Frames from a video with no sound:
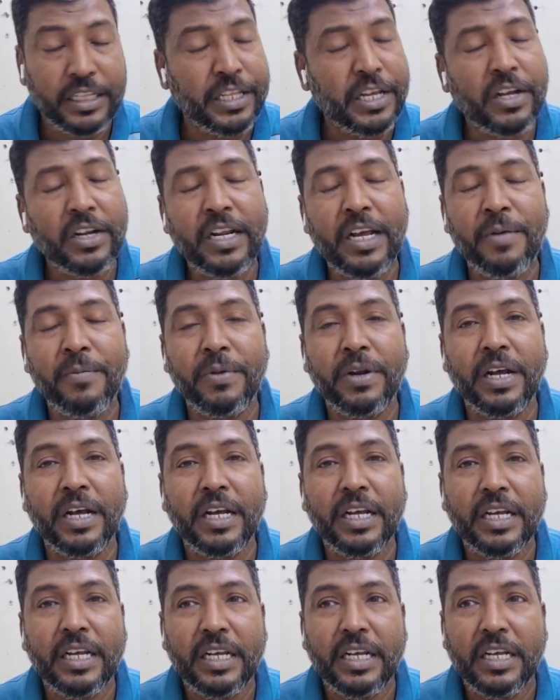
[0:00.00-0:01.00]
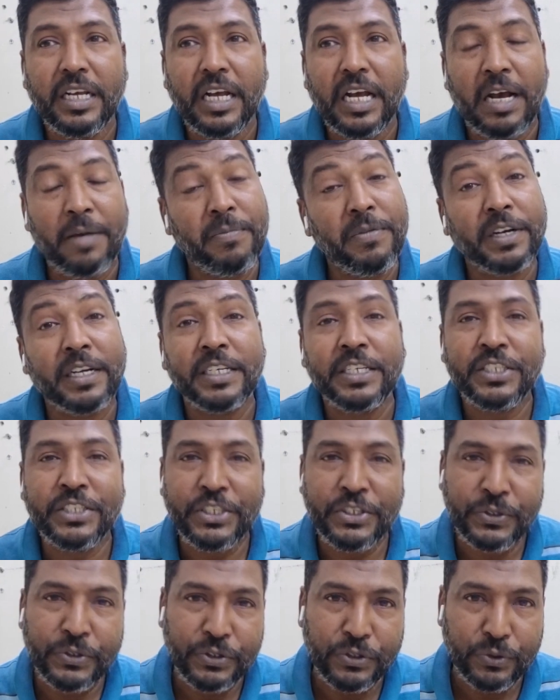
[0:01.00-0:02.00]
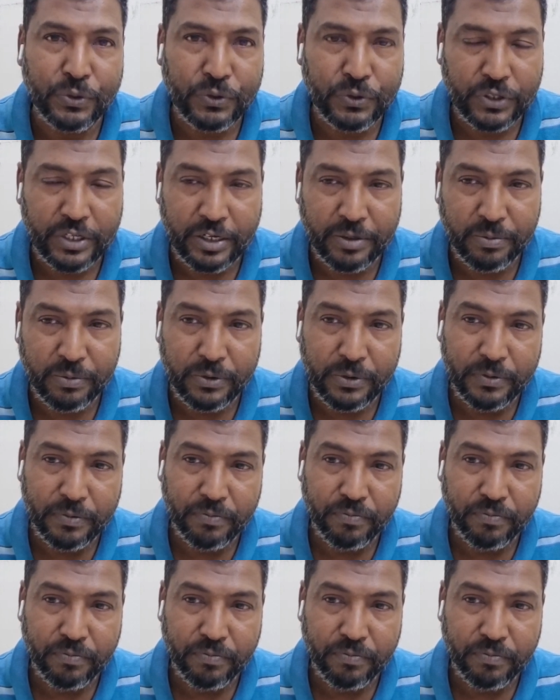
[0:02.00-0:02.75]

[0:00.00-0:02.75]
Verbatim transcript: তাহলে আমরা আপনার কাছে চিরকৃতজ্ঞ থাকব